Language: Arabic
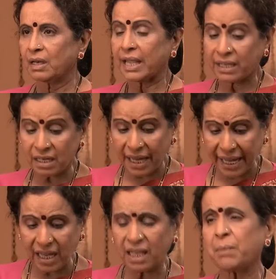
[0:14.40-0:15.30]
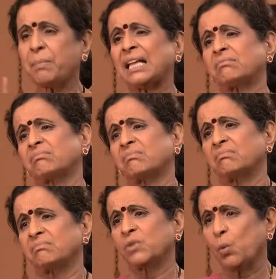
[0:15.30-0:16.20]
بس هي كمان بتضل
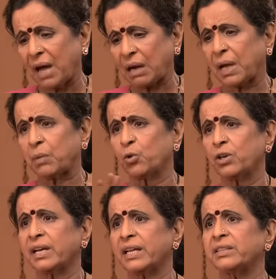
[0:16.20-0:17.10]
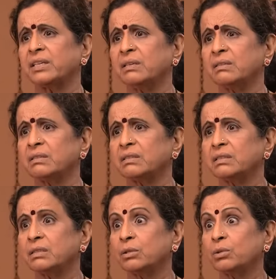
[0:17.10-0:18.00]
تعيد الشغلة كتير
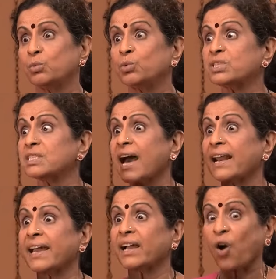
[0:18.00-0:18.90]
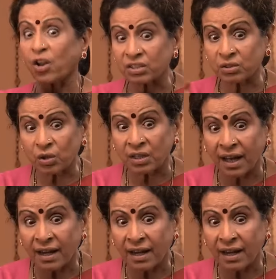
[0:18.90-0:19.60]
جيبوا هديك المرة اللي